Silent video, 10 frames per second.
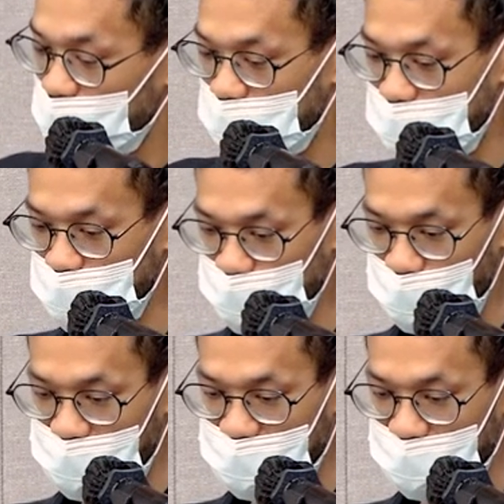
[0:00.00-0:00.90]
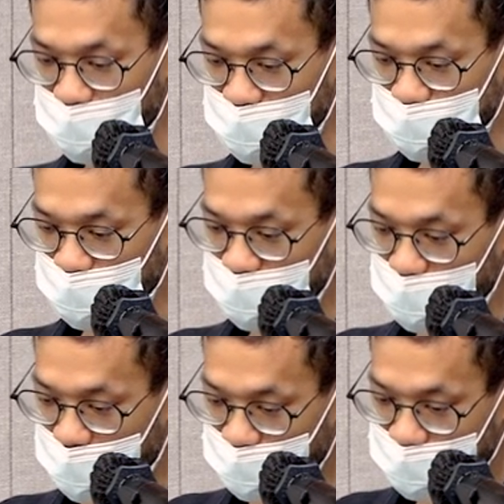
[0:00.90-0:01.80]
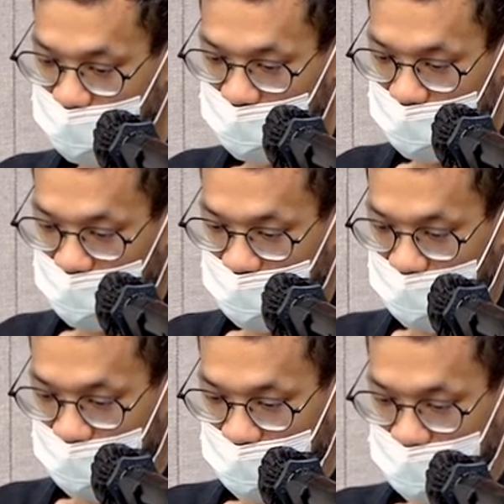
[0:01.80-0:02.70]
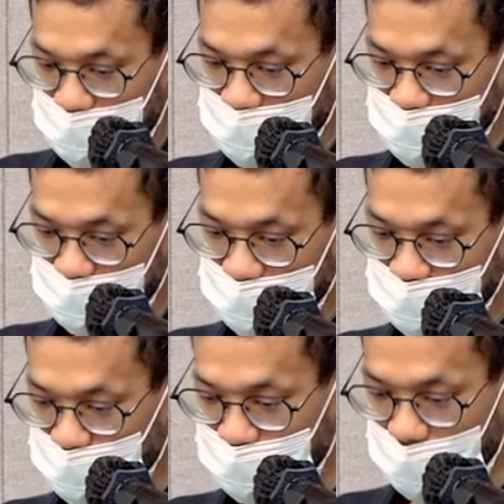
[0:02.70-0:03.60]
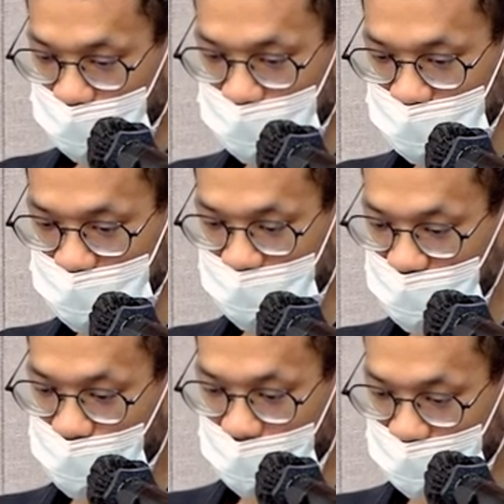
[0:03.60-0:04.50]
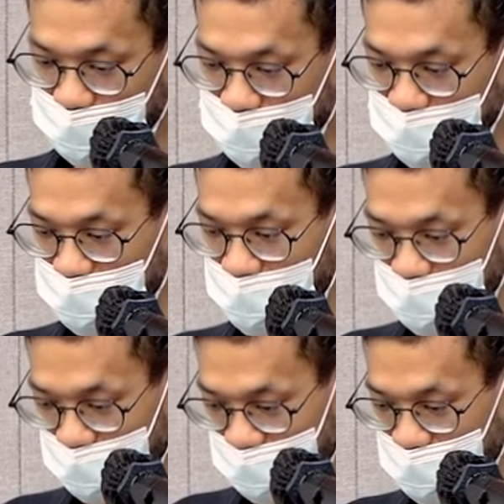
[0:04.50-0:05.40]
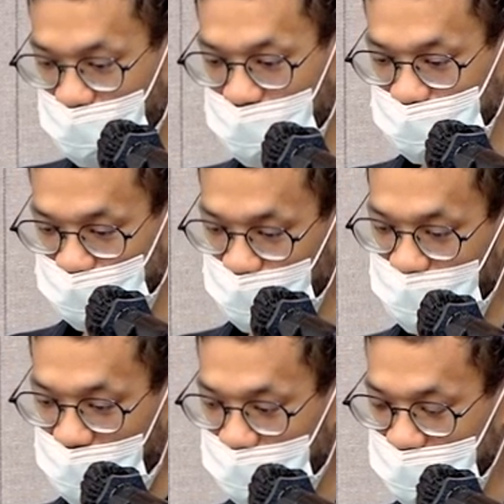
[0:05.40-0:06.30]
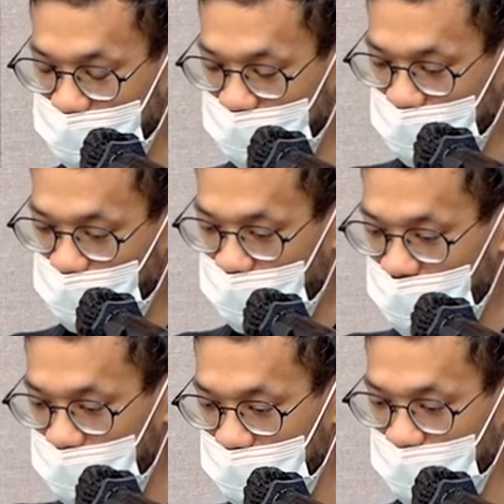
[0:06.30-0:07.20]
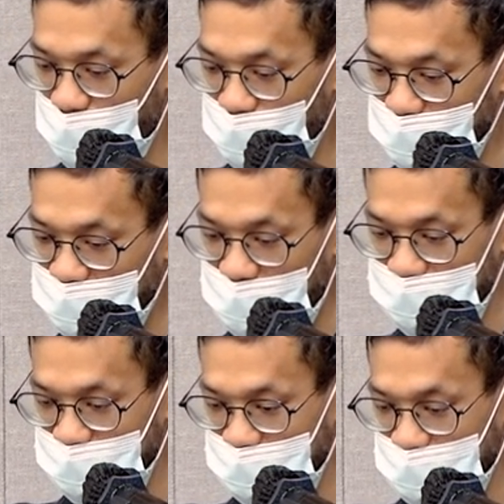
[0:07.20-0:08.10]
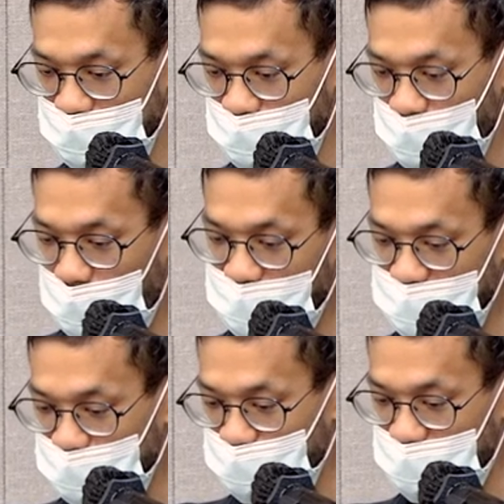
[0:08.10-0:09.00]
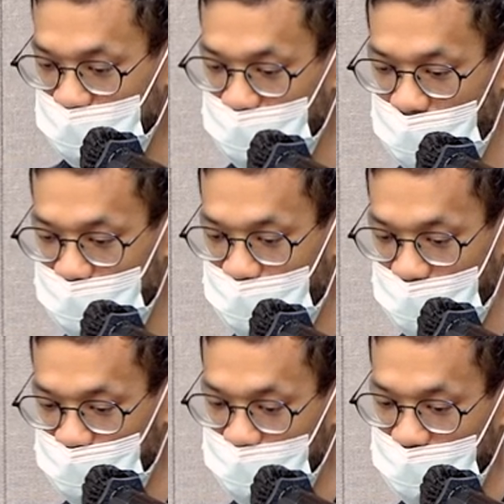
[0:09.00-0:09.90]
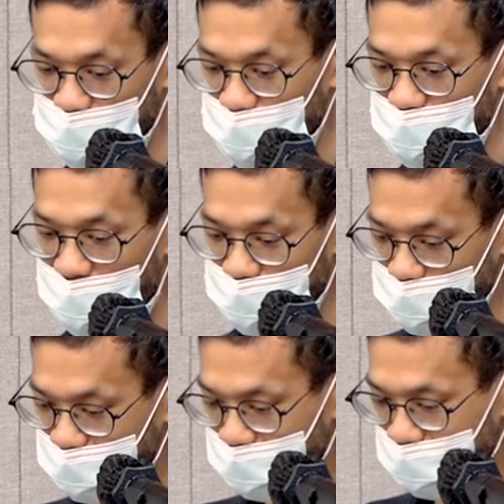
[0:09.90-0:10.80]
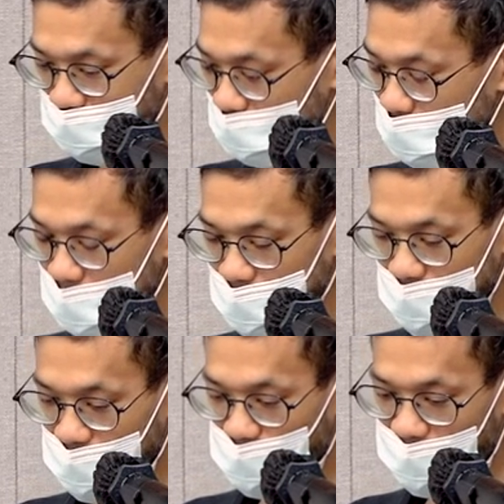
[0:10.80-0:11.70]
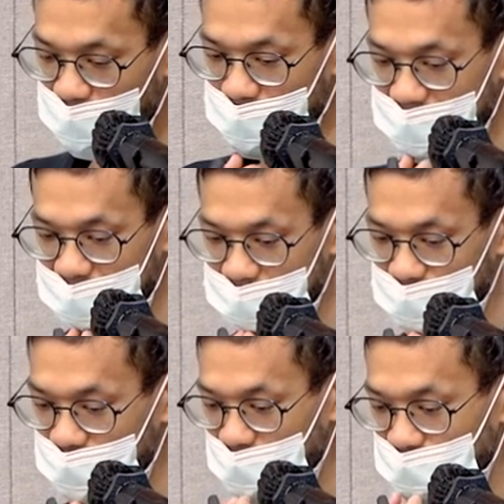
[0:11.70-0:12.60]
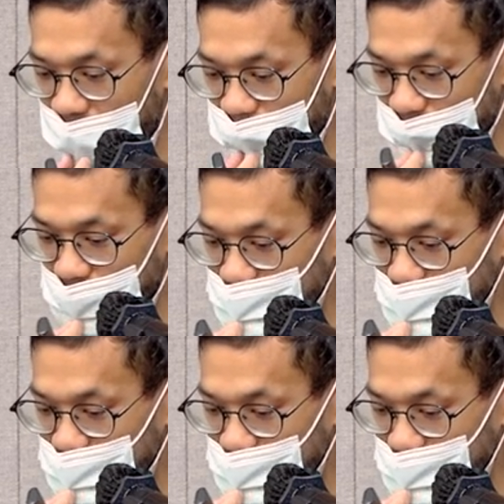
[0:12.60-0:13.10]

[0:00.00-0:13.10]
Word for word: 我这边就做了一个 Login Screen 的 Model。那其实这个 Screen Model 就是 View Model 的另外一种说法，那只是因为配合 Vog e 它的。画面叫 screen，所以它把它取名叫 screen model。但官方文件其实就讲说它就是